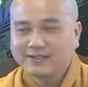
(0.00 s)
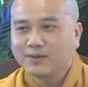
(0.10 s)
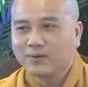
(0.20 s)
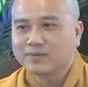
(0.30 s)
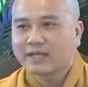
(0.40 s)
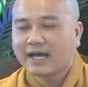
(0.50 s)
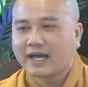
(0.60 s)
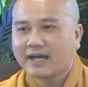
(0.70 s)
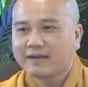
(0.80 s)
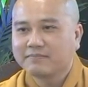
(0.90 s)
Thí dụ người
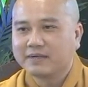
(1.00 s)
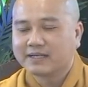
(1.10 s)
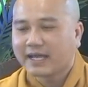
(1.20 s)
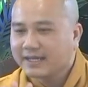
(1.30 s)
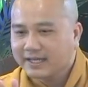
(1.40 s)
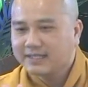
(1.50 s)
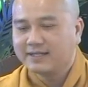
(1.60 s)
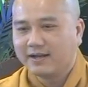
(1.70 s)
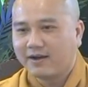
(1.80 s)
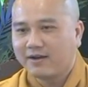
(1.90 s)
ta mình thấy cái
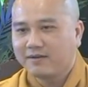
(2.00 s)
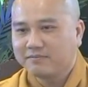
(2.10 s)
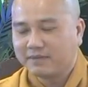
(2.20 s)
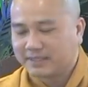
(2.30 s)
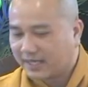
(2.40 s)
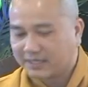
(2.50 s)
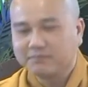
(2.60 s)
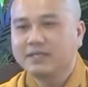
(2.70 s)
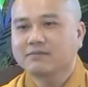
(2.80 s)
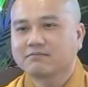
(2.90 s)
gì đó, mình
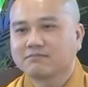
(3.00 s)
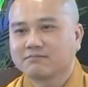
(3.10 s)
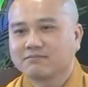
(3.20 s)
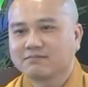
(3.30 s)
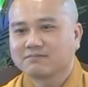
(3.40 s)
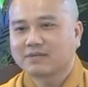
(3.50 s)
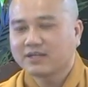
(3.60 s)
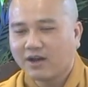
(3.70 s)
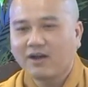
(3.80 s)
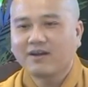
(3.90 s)
nhận biết
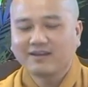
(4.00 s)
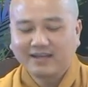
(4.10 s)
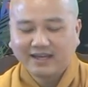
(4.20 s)
cái đó.